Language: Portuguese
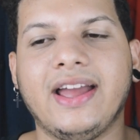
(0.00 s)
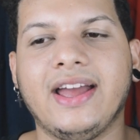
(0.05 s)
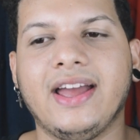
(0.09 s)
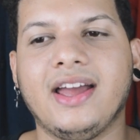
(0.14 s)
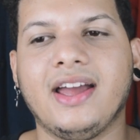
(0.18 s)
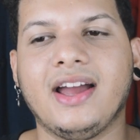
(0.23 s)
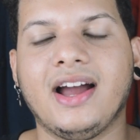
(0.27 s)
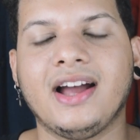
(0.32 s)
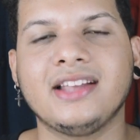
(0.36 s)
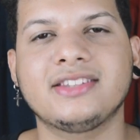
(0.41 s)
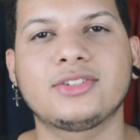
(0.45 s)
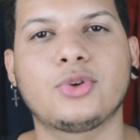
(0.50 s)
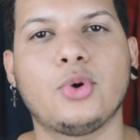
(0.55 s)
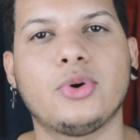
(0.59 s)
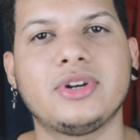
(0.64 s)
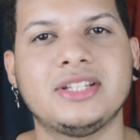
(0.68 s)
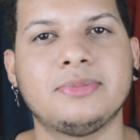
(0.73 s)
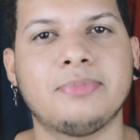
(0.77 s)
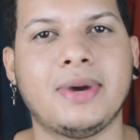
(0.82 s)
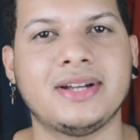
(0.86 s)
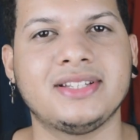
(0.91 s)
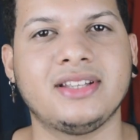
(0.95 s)
é, as
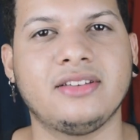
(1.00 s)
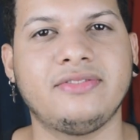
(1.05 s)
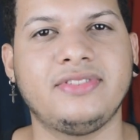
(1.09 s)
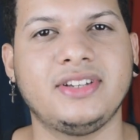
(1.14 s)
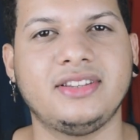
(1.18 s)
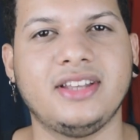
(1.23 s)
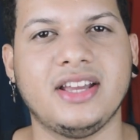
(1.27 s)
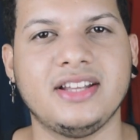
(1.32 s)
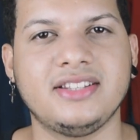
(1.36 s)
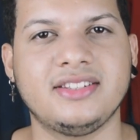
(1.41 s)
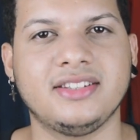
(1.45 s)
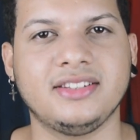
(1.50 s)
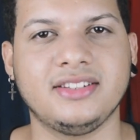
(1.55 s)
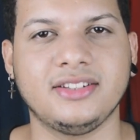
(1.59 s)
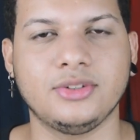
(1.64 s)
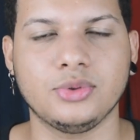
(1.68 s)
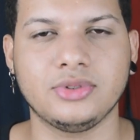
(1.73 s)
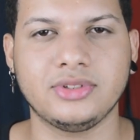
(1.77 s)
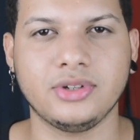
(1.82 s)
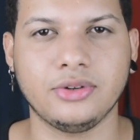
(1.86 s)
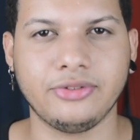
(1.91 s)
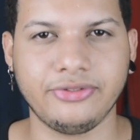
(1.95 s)
cores mais evidentes assim
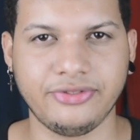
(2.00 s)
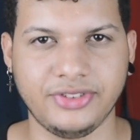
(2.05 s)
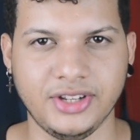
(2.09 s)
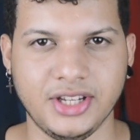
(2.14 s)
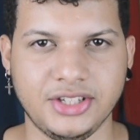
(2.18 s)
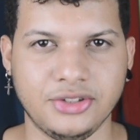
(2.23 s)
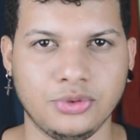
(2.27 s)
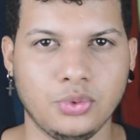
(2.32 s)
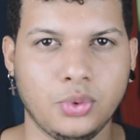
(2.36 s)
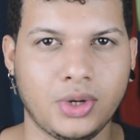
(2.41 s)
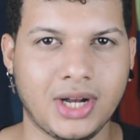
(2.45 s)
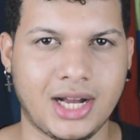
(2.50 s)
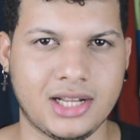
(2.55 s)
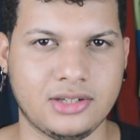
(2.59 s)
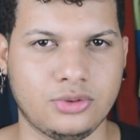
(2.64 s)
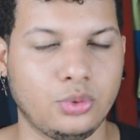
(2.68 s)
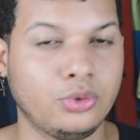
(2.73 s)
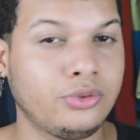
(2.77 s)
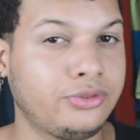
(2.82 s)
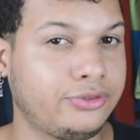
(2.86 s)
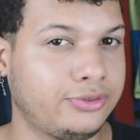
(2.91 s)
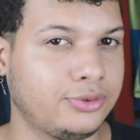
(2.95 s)
do seu feed, no
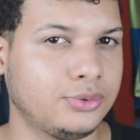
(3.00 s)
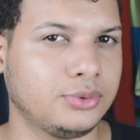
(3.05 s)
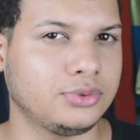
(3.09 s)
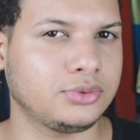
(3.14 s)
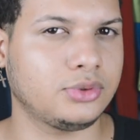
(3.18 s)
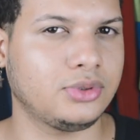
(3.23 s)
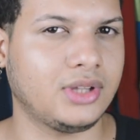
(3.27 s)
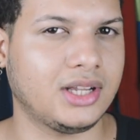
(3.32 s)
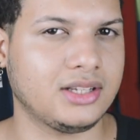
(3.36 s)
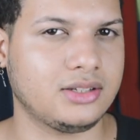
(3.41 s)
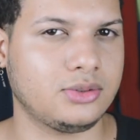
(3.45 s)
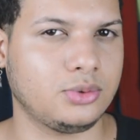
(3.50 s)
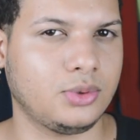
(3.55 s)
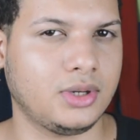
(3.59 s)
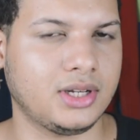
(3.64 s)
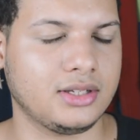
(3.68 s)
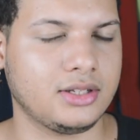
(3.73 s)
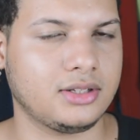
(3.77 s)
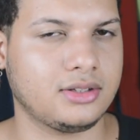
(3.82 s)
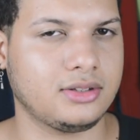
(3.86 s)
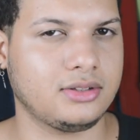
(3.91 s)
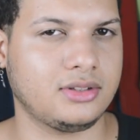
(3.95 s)
caso o fundo das
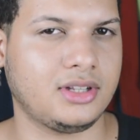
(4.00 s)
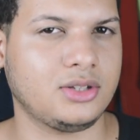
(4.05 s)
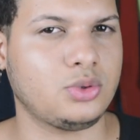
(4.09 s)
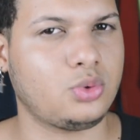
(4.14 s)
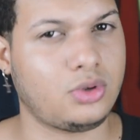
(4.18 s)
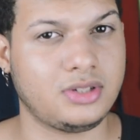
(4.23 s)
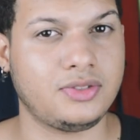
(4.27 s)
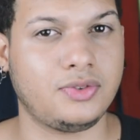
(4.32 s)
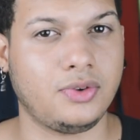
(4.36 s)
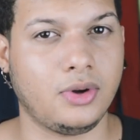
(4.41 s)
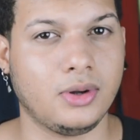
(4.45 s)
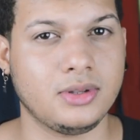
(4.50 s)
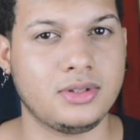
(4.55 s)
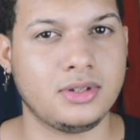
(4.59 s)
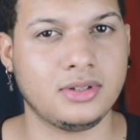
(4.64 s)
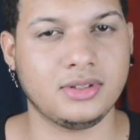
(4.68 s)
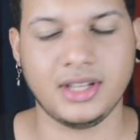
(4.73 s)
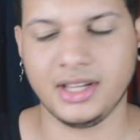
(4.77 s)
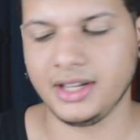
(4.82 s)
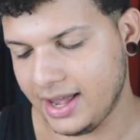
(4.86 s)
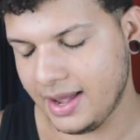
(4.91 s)
suas, das suas fotos, né?